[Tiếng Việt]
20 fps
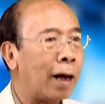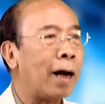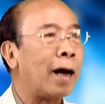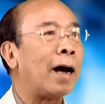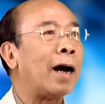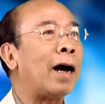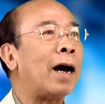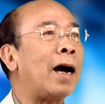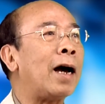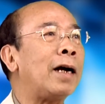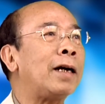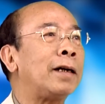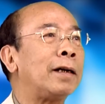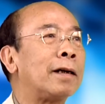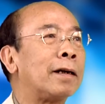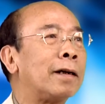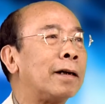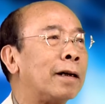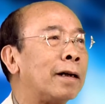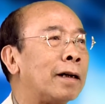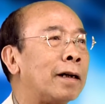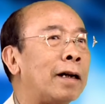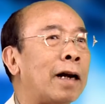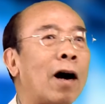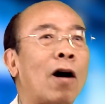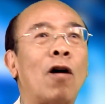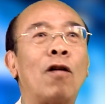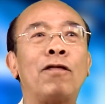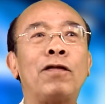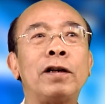hai là
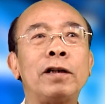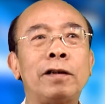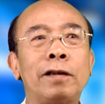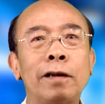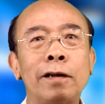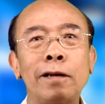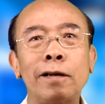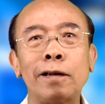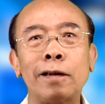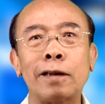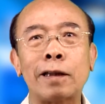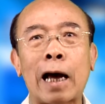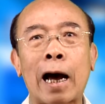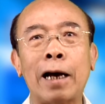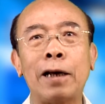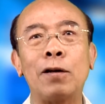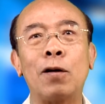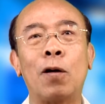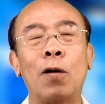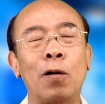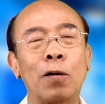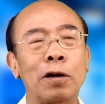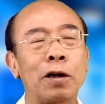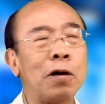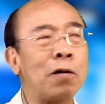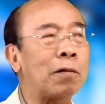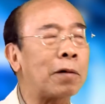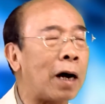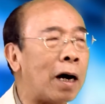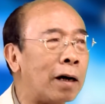họ vẫn giữ thái độ
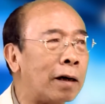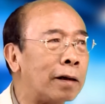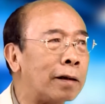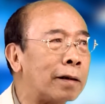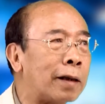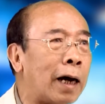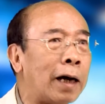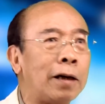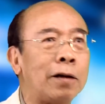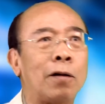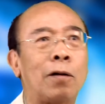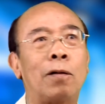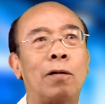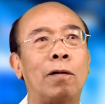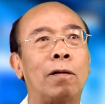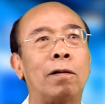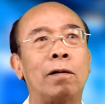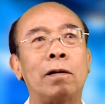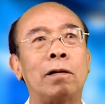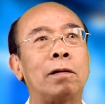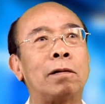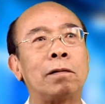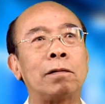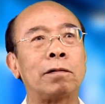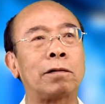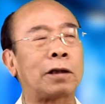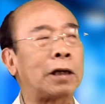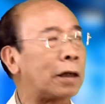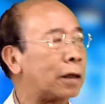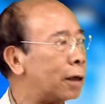kiêu căng thái độ ờ,
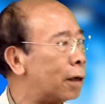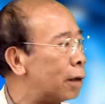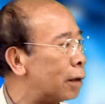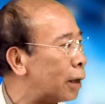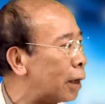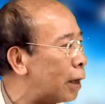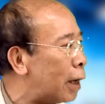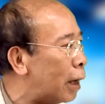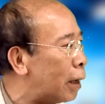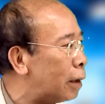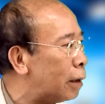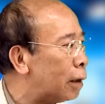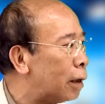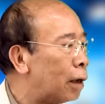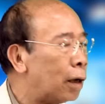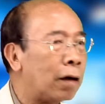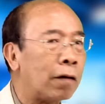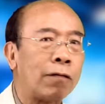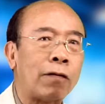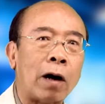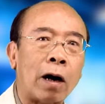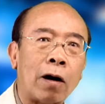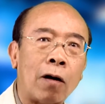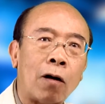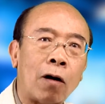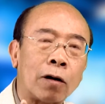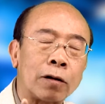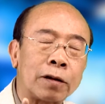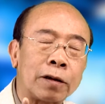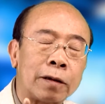trịch thượng hiện nay và
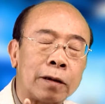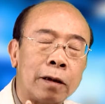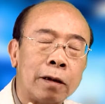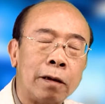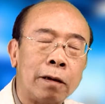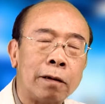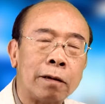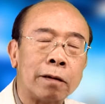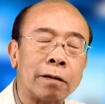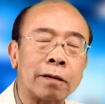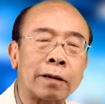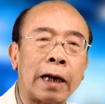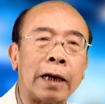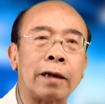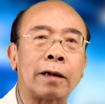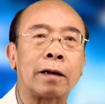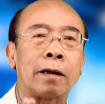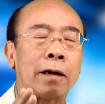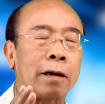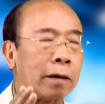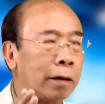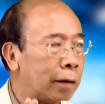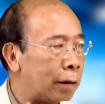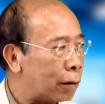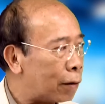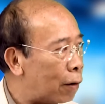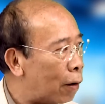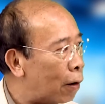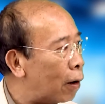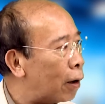họ tự tách rời
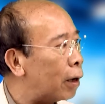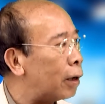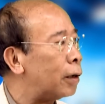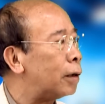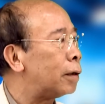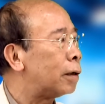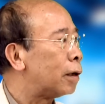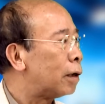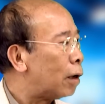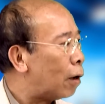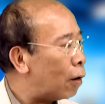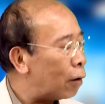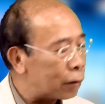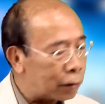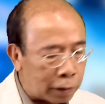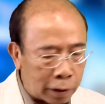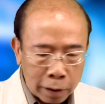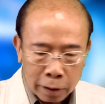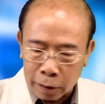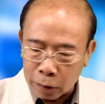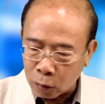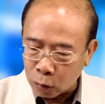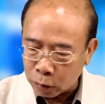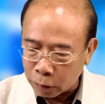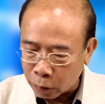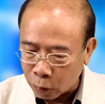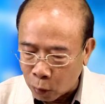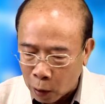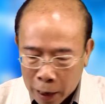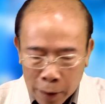khỏi họ tự
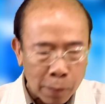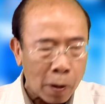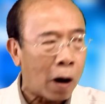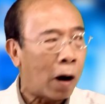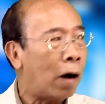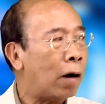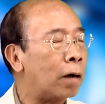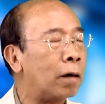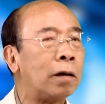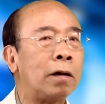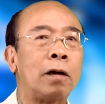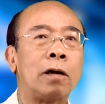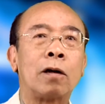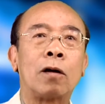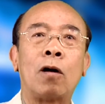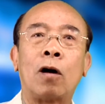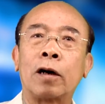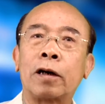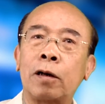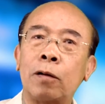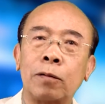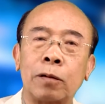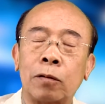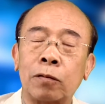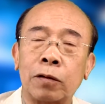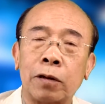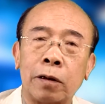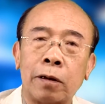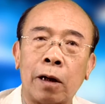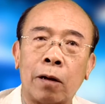loại bỏ khỏi cộng
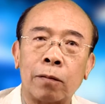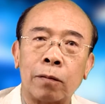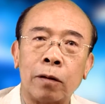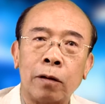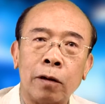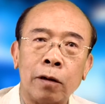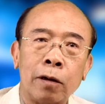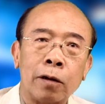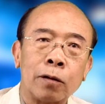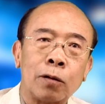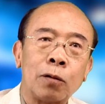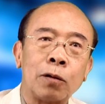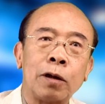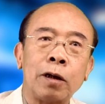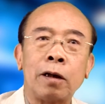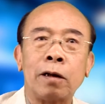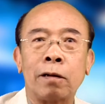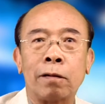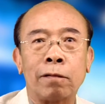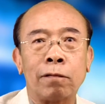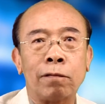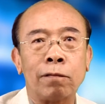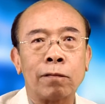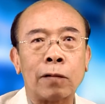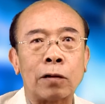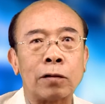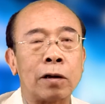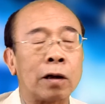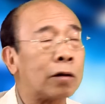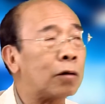đồng dân tộc tôi nghĩ
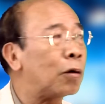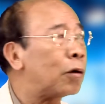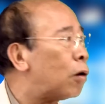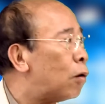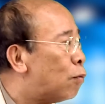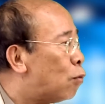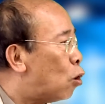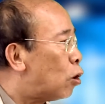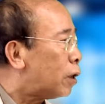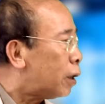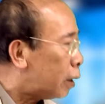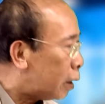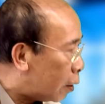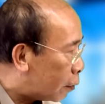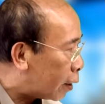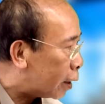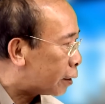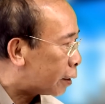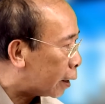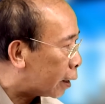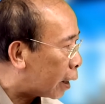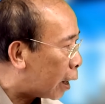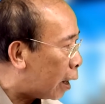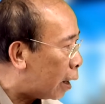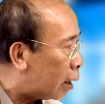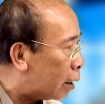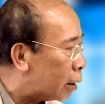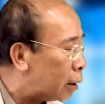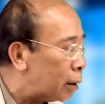và tôi không muốn cái điều này xảy ra